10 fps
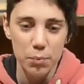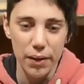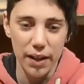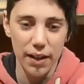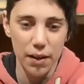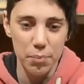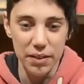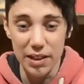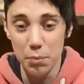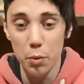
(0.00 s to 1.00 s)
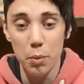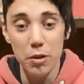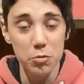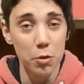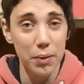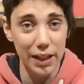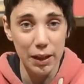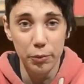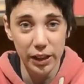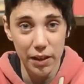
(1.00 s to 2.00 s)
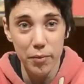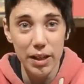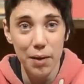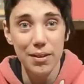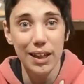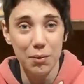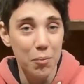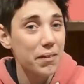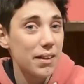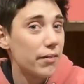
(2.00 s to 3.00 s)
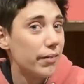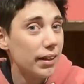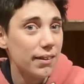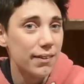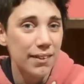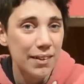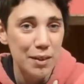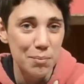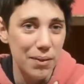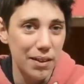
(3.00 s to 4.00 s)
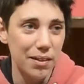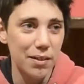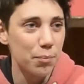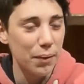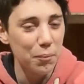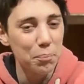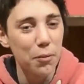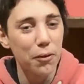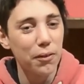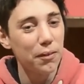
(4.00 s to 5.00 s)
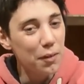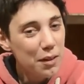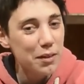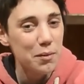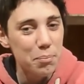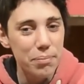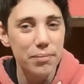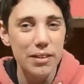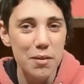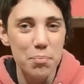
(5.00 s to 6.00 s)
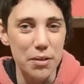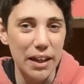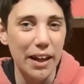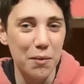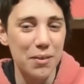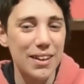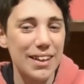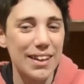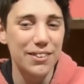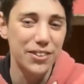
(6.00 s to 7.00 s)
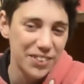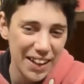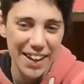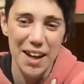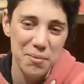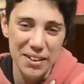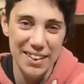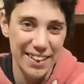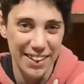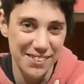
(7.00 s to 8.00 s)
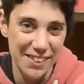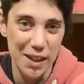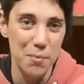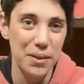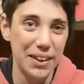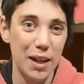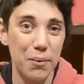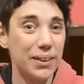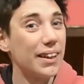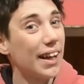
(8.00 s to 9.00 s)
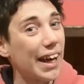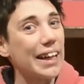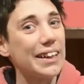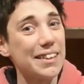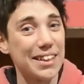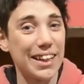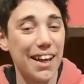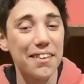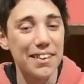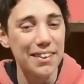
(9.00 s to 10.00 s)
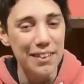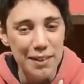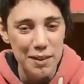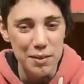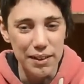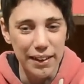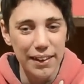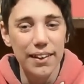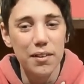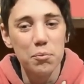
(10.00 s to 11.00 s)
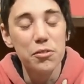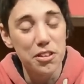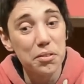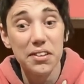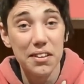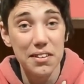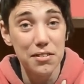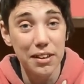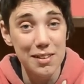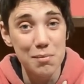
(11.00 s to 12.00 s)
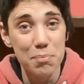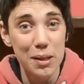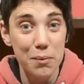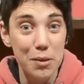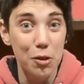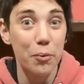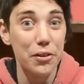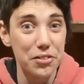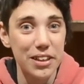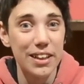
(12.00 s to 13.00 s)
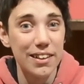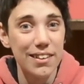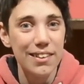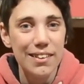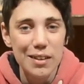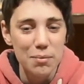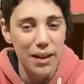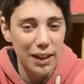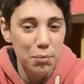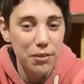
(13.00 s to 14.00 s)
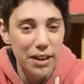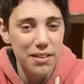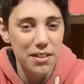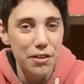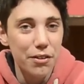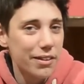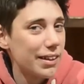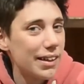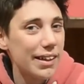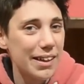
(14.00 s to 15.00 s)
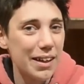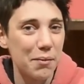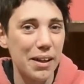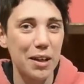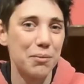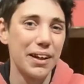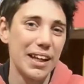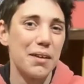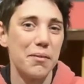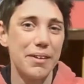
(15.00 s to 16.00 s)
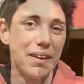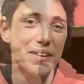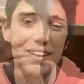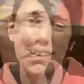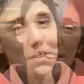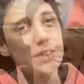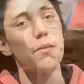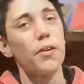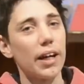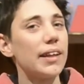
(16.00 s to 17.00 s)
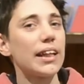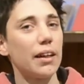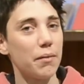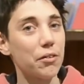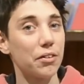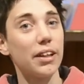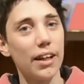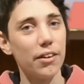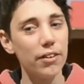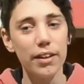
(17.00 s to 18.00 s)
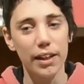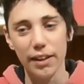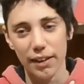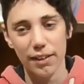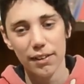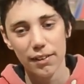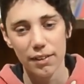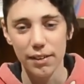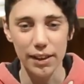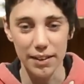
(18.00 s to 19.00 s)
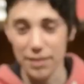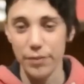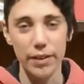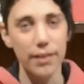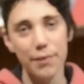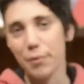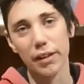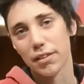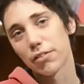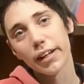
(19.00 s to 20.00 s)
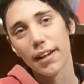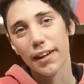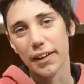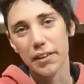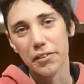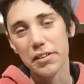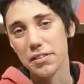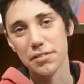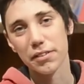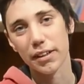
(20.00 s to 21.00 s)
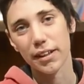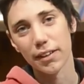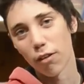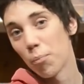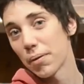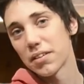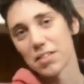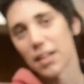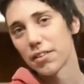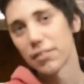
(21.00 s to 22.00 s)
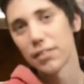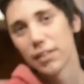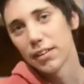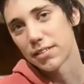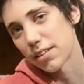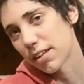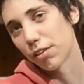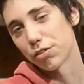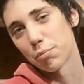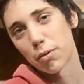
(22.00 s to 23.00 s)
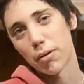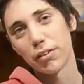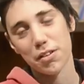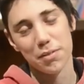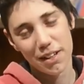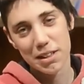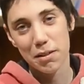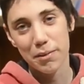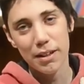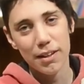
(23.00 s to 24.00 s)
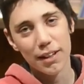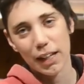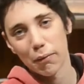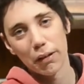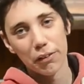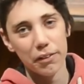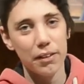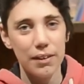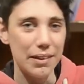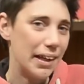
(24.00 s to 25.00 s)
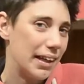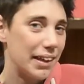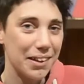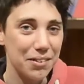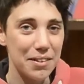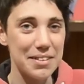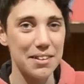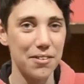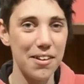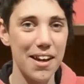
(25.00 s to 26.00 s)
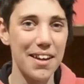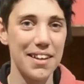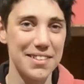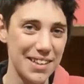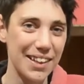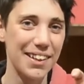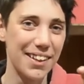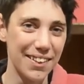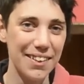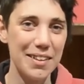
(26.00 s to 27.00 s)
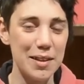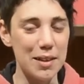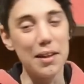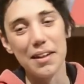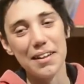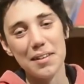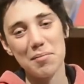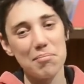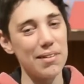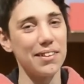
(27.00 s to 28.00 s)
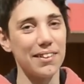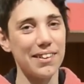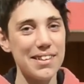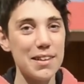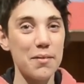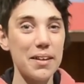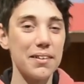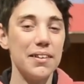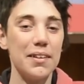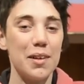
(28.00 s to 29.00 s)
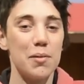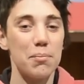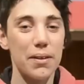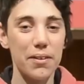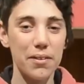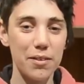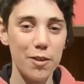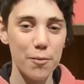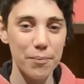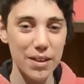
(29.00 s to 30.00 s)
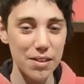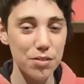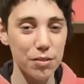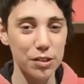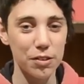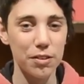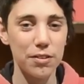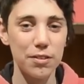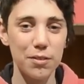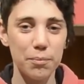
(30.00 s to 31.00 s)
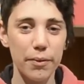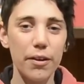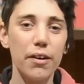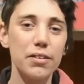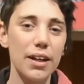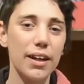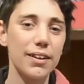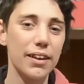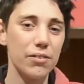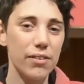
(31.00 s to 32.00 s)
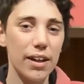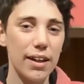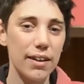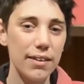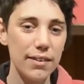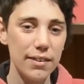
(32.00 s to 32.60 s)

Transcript: para pensar por mí mismo, para que pudiera vivir la vida que a mí me hiciera feliz, para un poco protegerme de toda la mierda que la sociedad mete en la mente de la gente desde que nacen y que muchas veces es lo que les impide vivir como ellos quieren para que pudiera ser yo quien eligiera la manera como quería vivir la vida. Muchas veces veo gente que vive con dinero y que, que está feliz porque es lo que han elegido y es lo que lo han pensado, incluso han probado otras maneras de vivir y han acabado eligiendo esta, ¿no? la estándar. Y entonces está bien. Pero es eso, cuando veo a otra gente que nunca